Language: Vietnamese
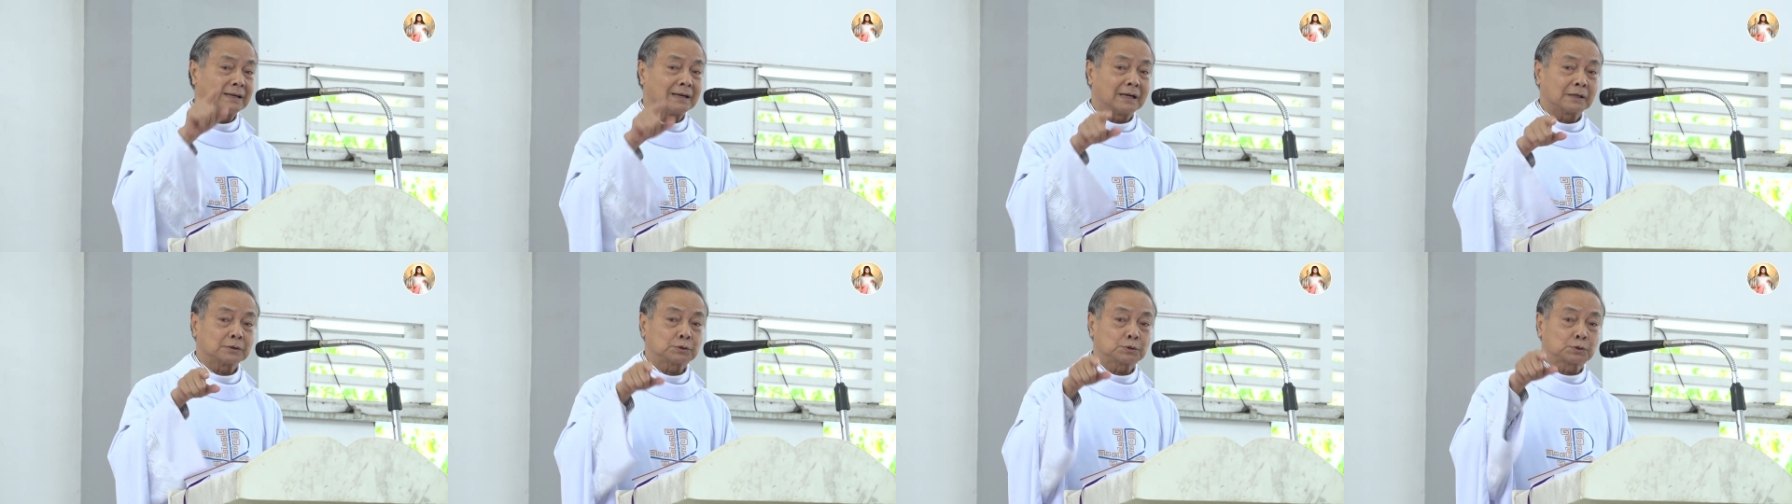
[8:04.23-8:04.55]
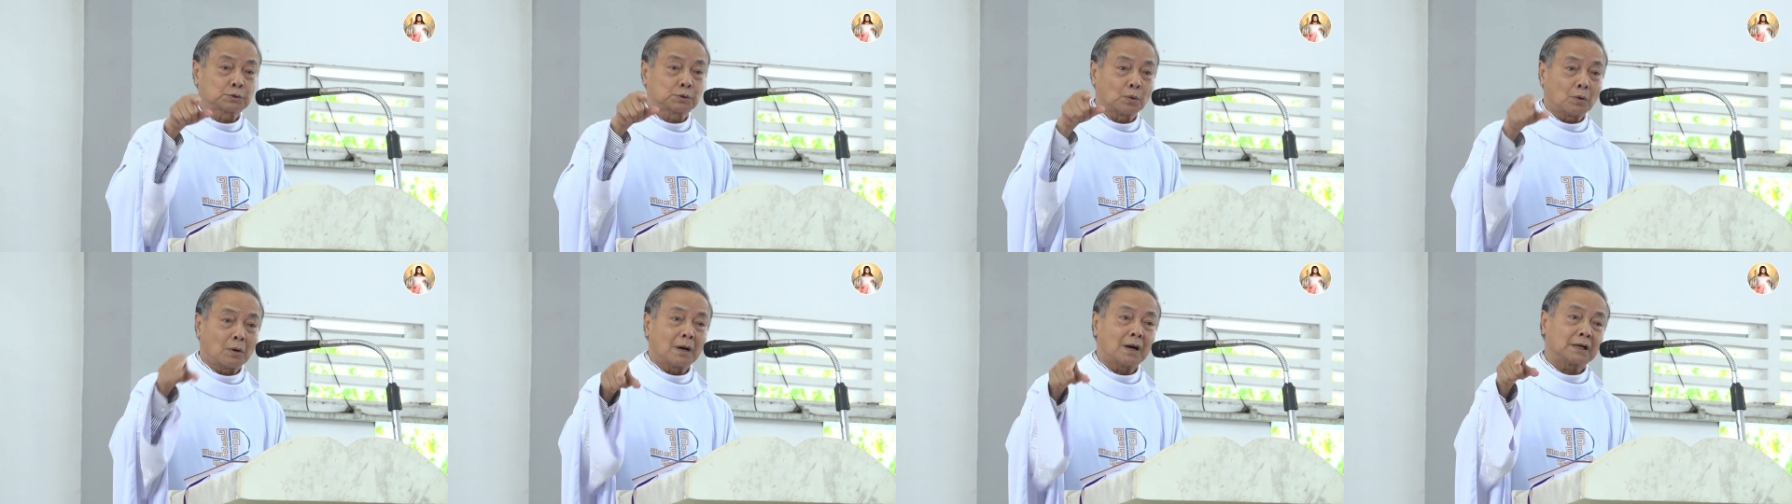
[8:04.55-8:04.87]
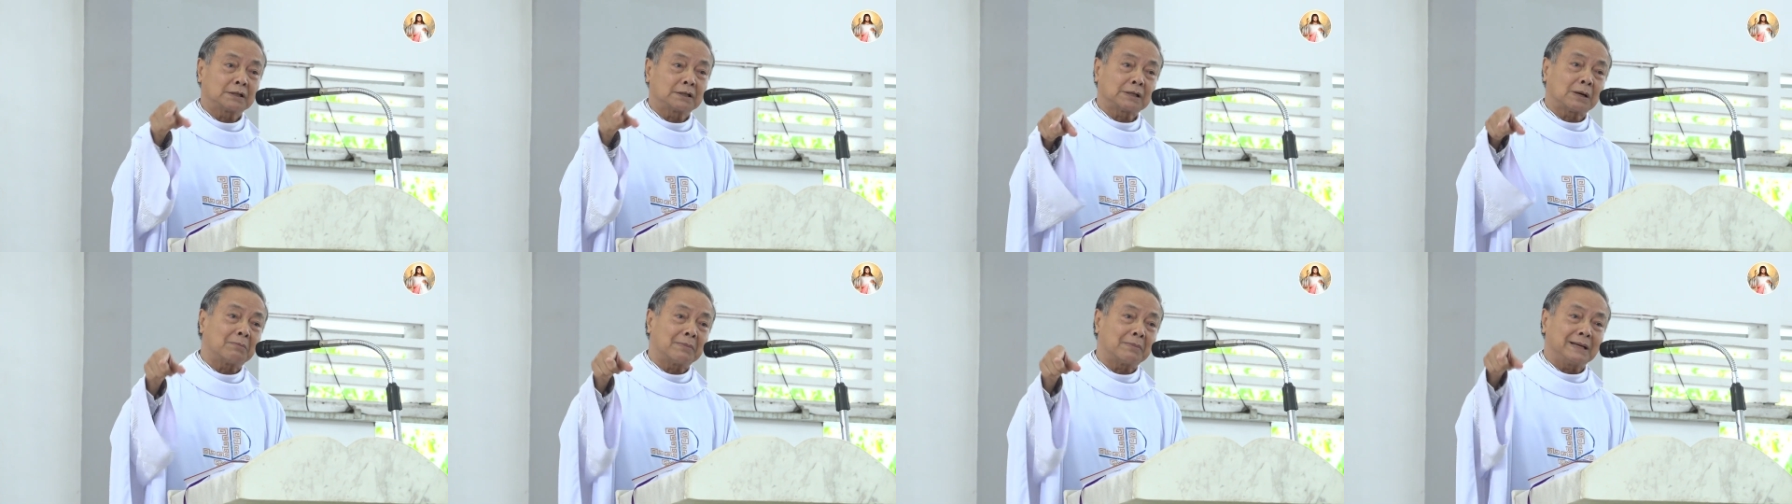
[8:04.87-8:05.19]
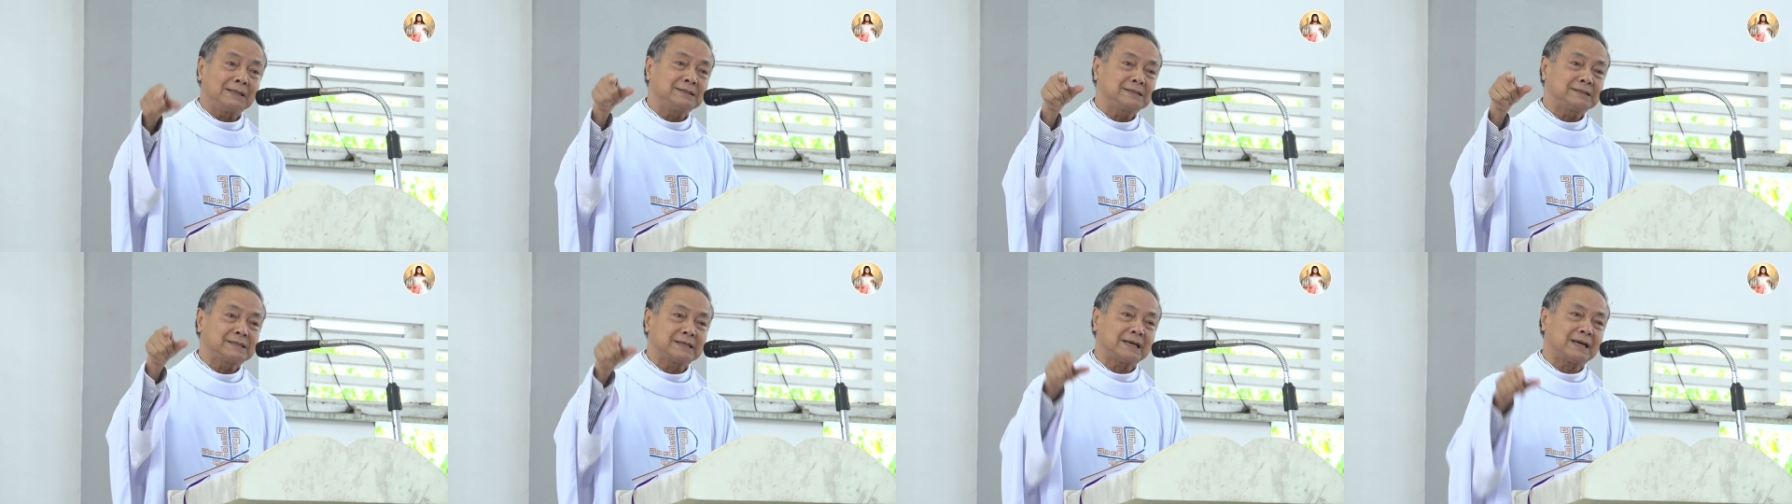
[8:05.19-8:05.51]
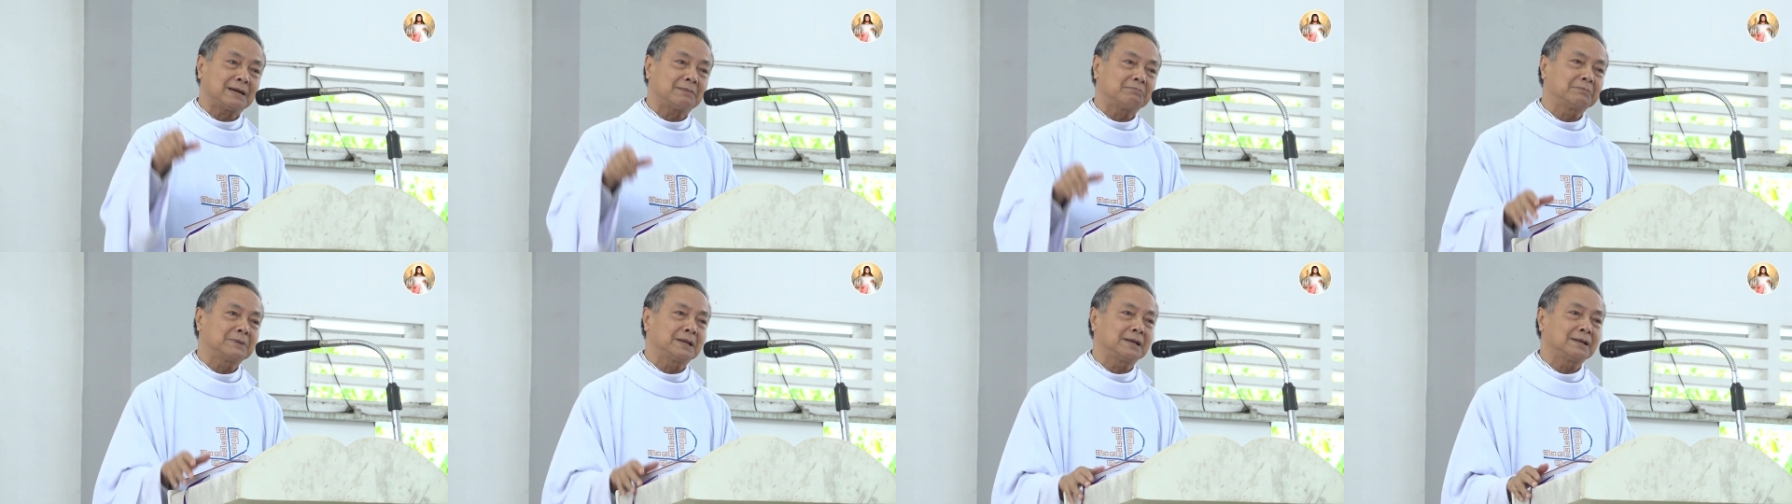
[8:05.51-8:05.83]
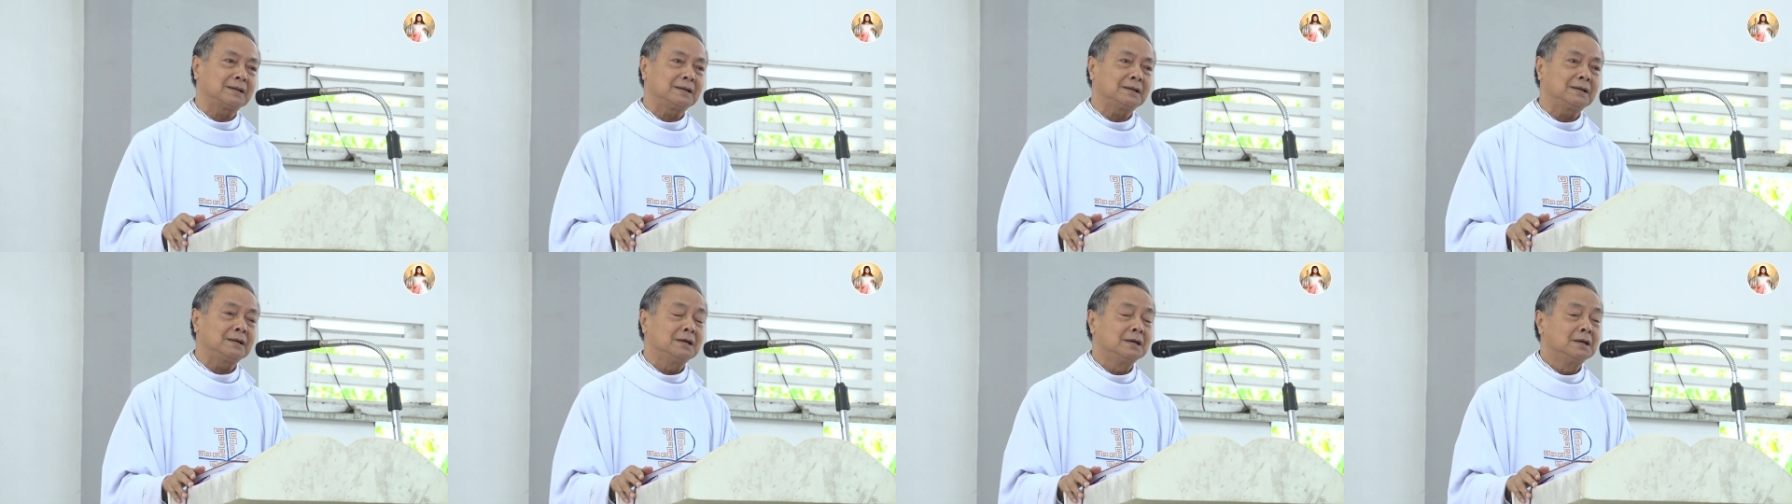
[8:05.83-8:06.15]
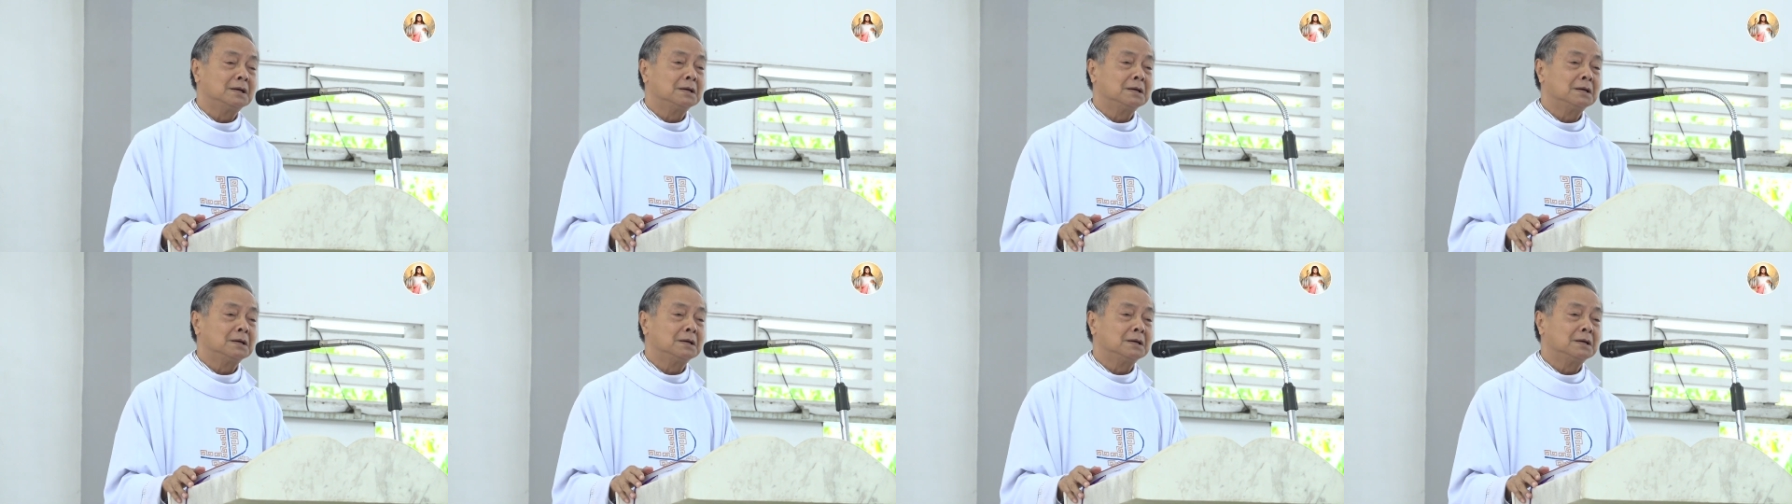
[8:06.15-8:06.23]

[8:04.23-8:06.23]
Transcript: rằng Chúa ở trong anh chị em đấy,